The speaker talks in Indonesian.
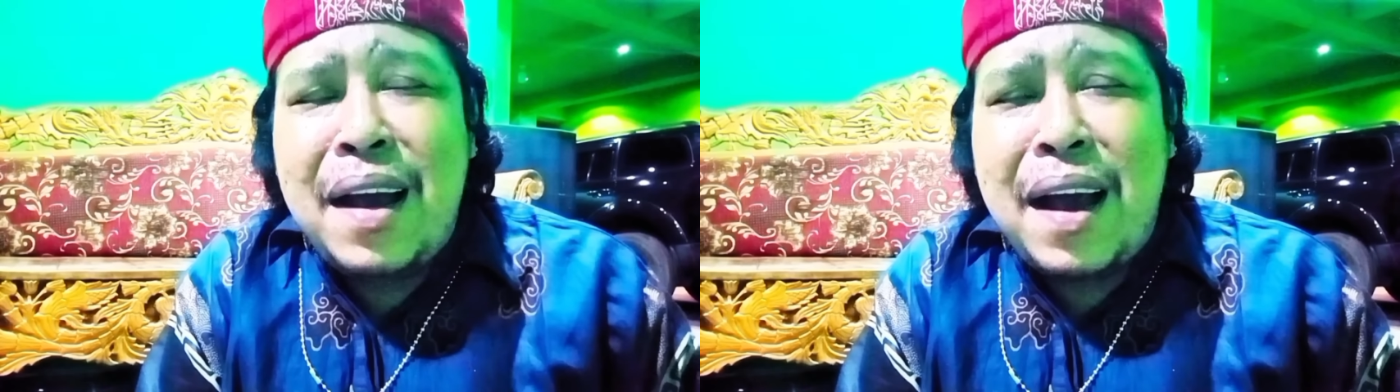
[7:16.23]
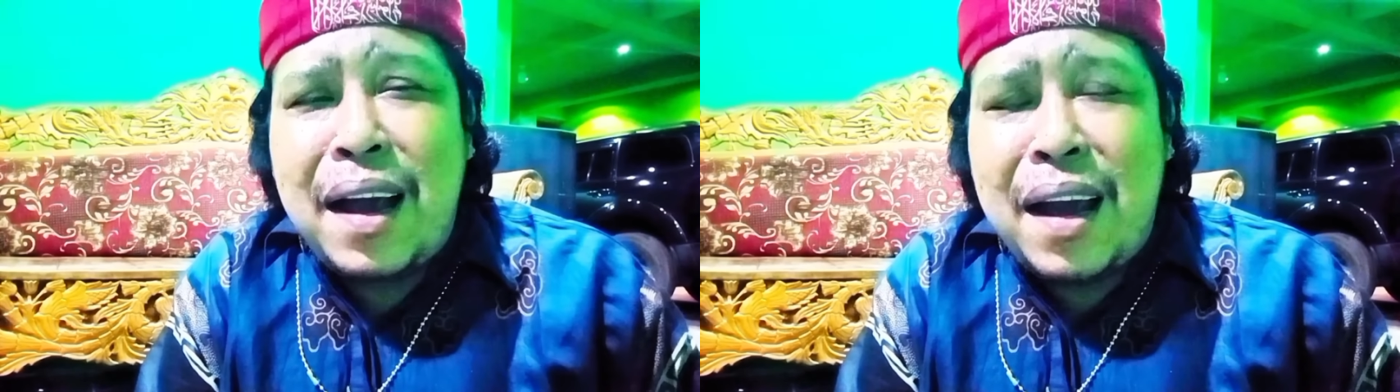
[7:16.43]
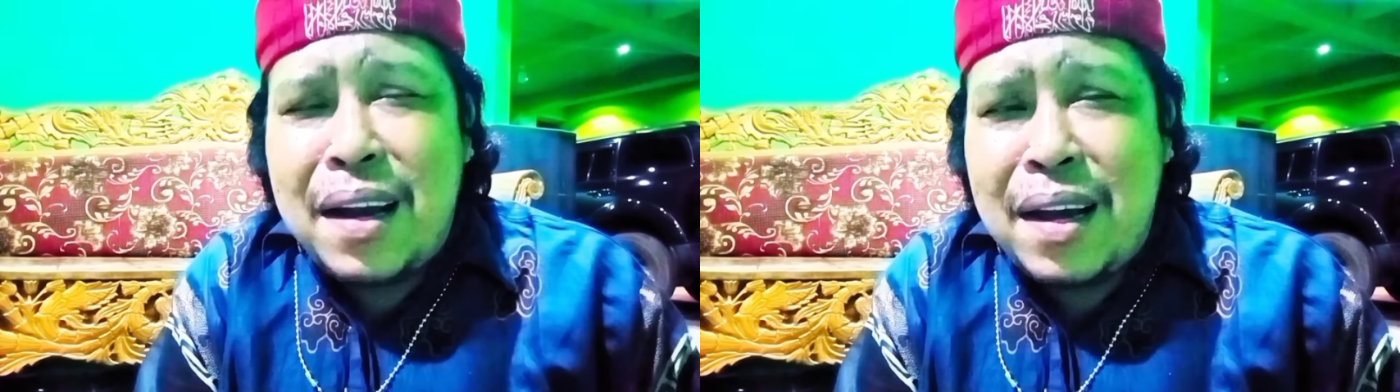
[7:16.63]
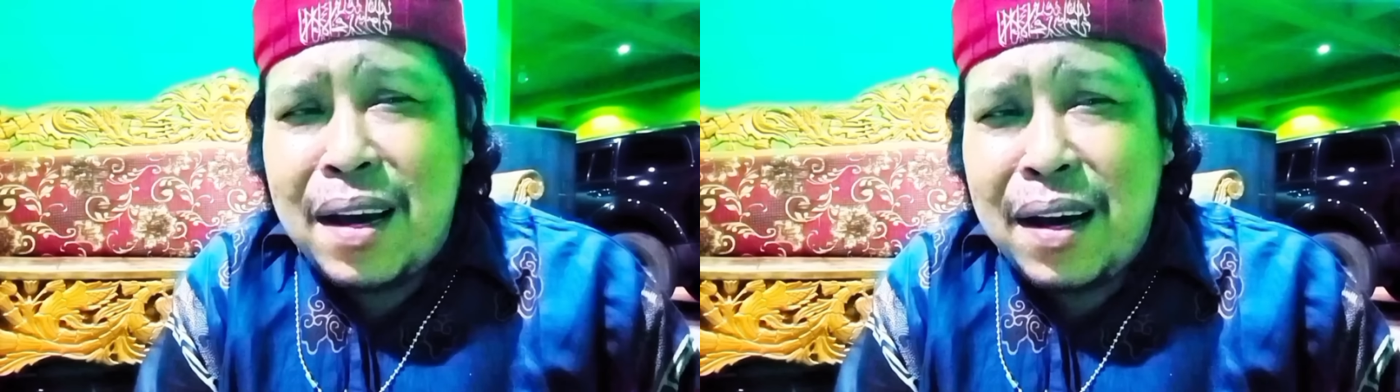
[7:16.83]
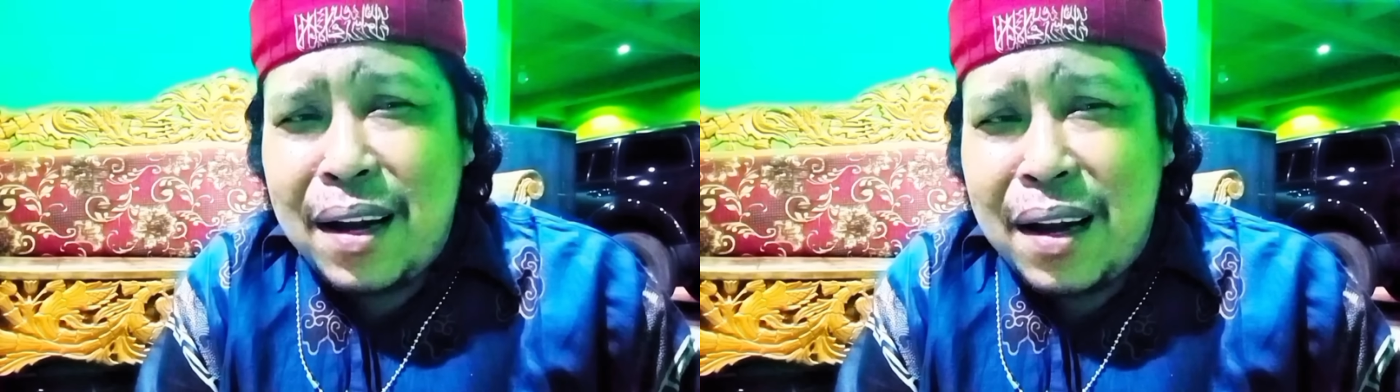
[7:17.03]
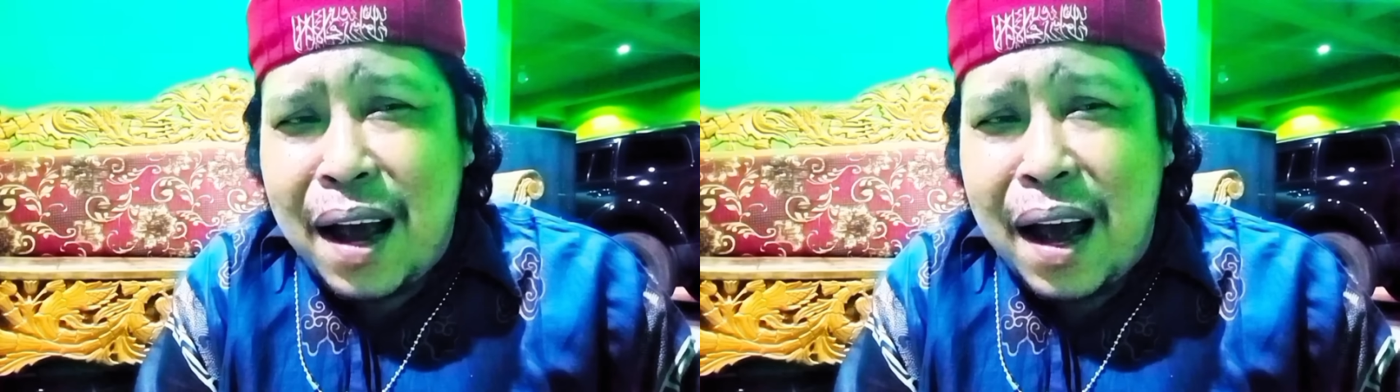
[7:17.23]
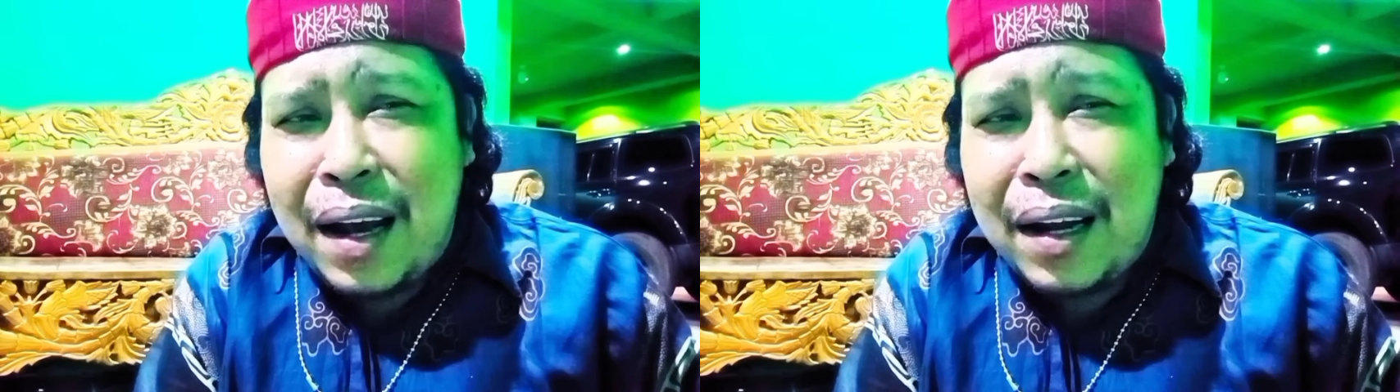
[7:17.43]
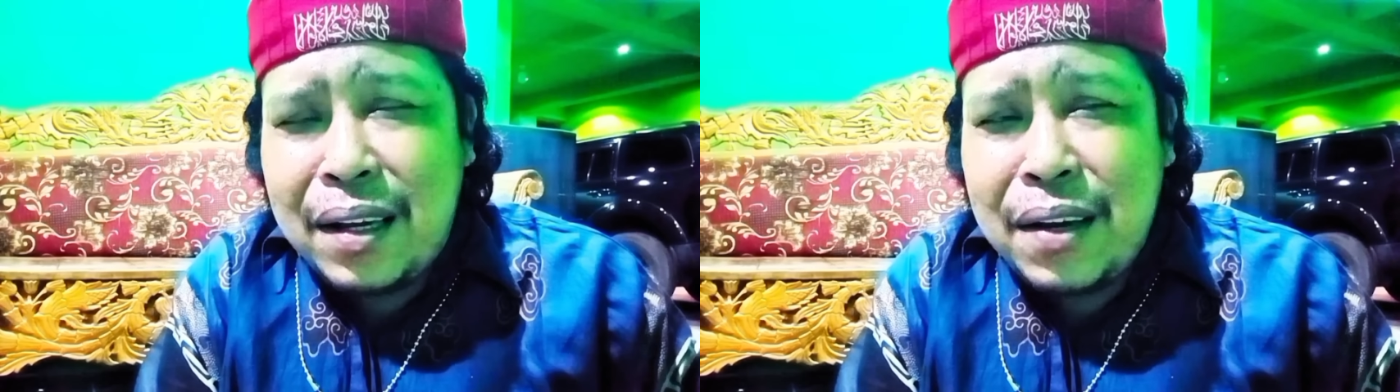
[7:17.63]
akan
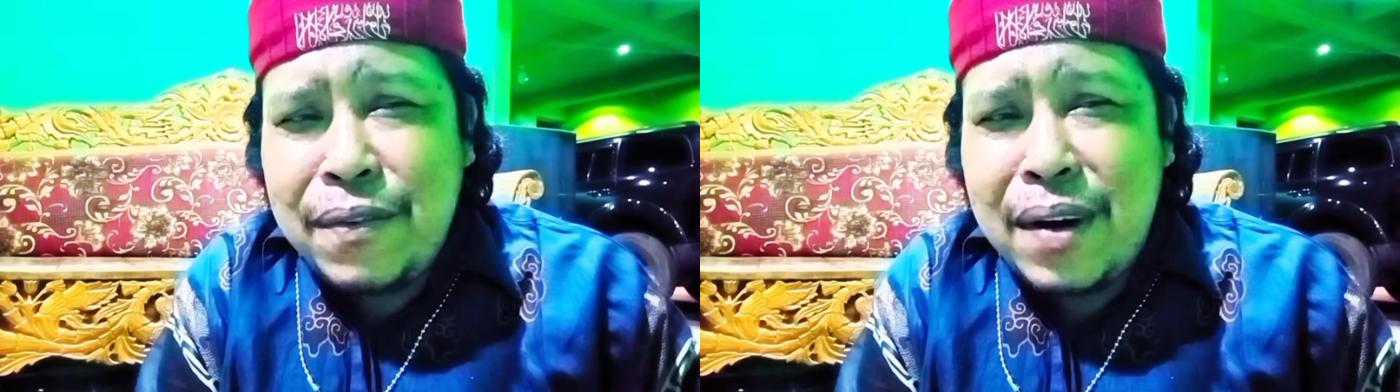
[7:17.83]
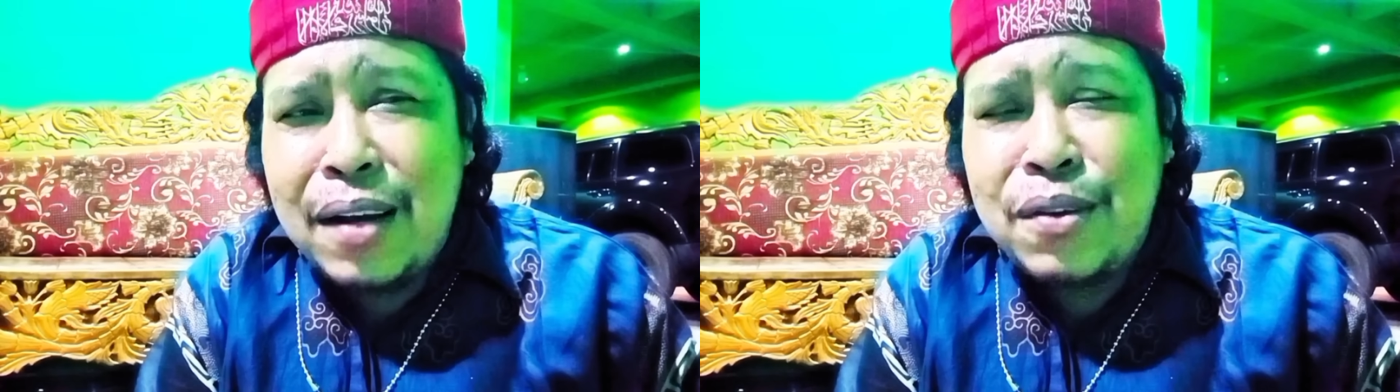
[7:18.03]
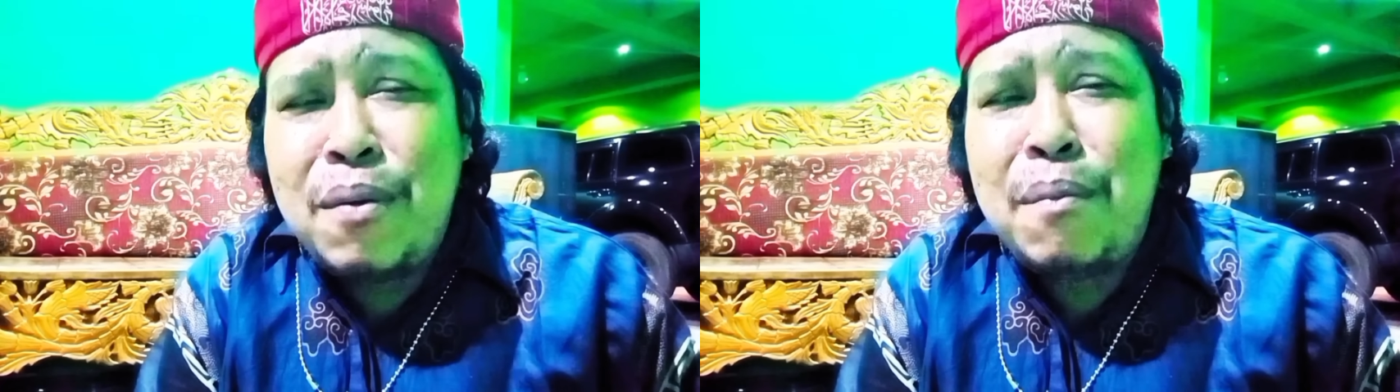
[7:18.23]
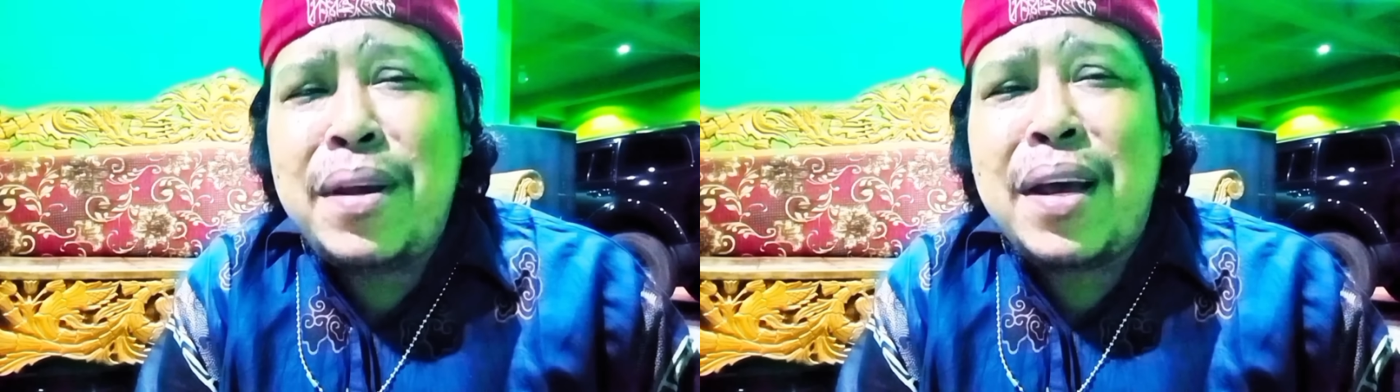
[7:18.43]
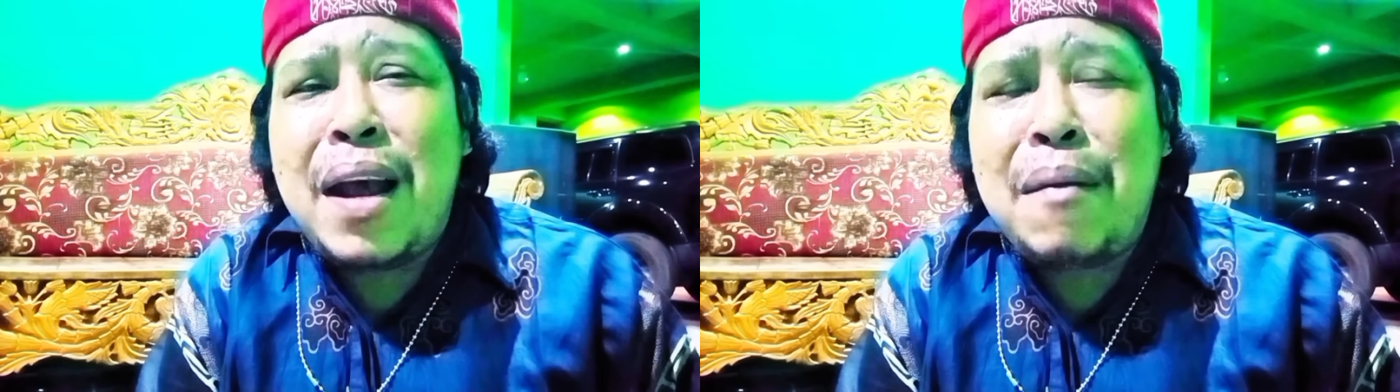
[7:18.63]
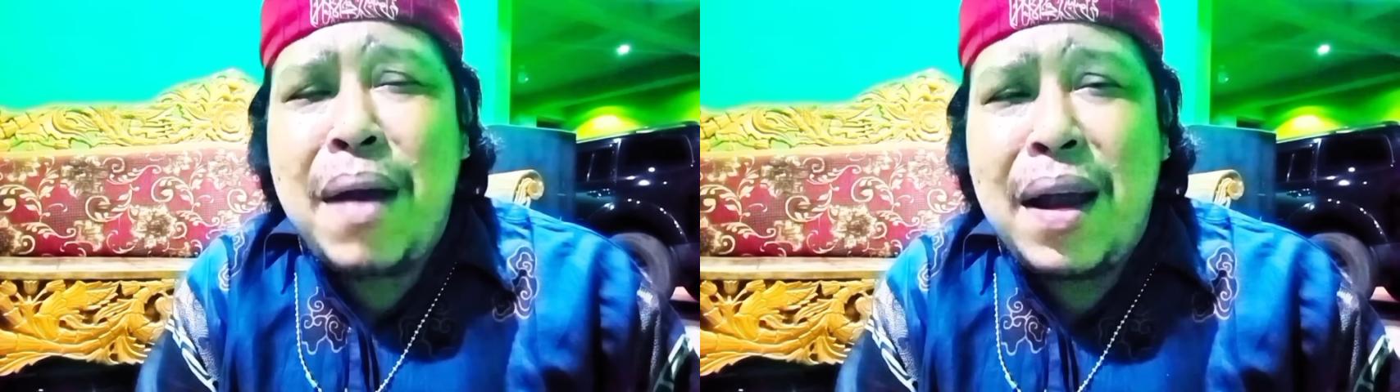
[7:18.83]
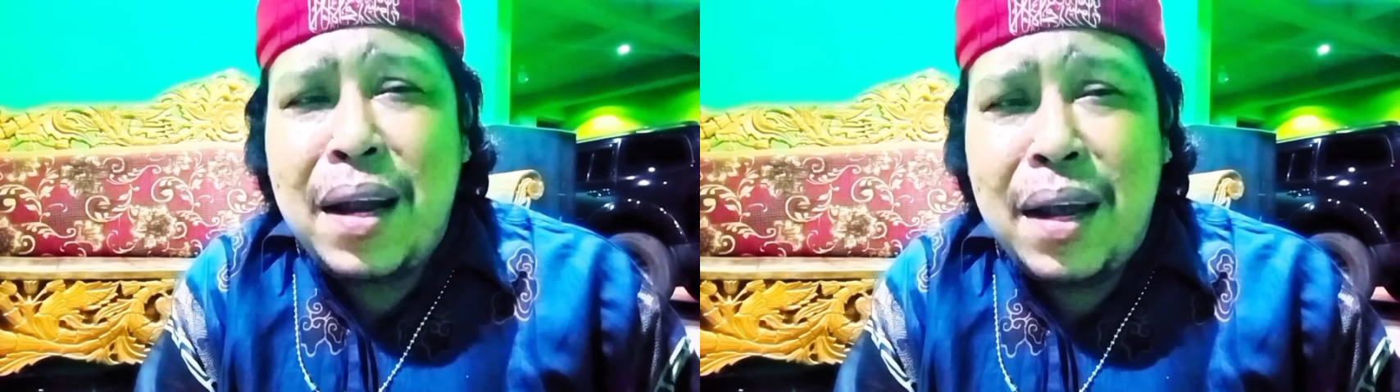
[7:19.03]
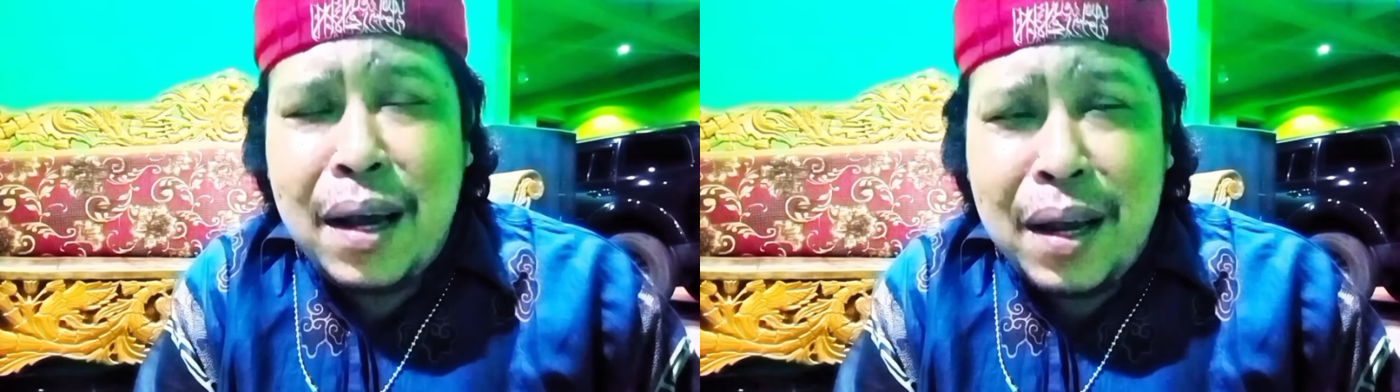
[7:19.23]
aktif langsung menyerang balik